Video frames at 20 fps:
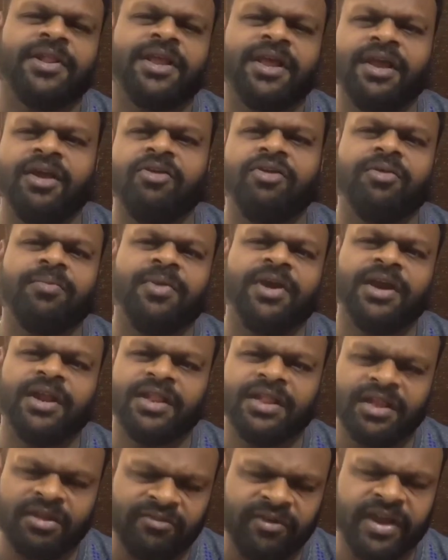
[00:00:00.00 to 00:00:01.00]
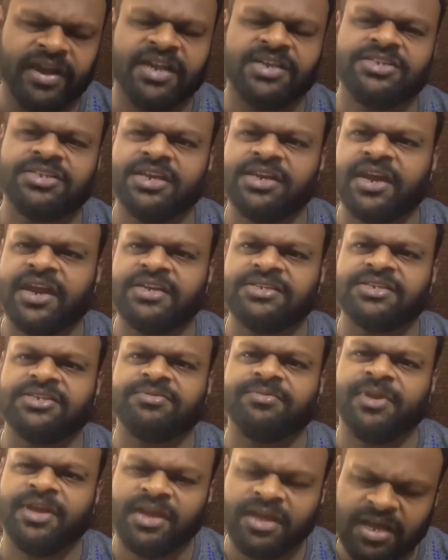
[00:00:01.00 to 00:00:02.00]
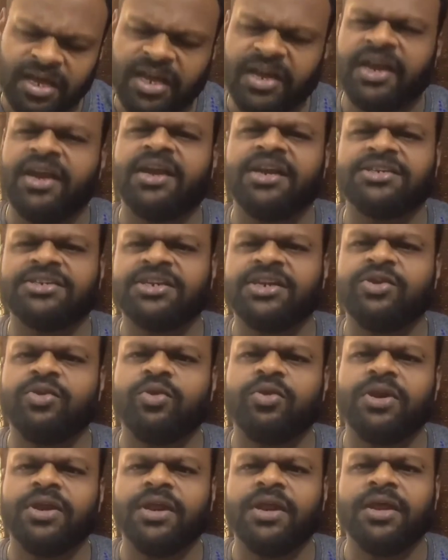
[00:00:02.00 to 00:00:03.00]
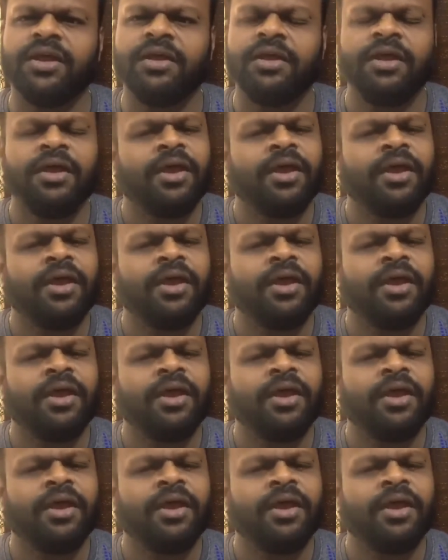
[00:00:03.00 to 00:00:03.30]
पता है गवर्नमेंट इतना फाइनेंशियल क्राइसिस में हर इंडस्ट्री रो रही है